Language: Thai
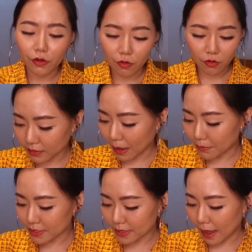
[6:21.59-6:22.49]
เนาะ ตาม
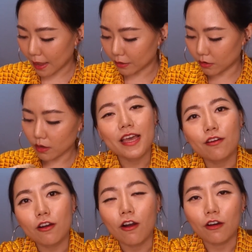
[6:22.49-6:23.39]
สไตล์เนาะเซ
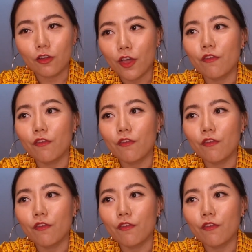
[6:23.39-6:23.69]
ลของโร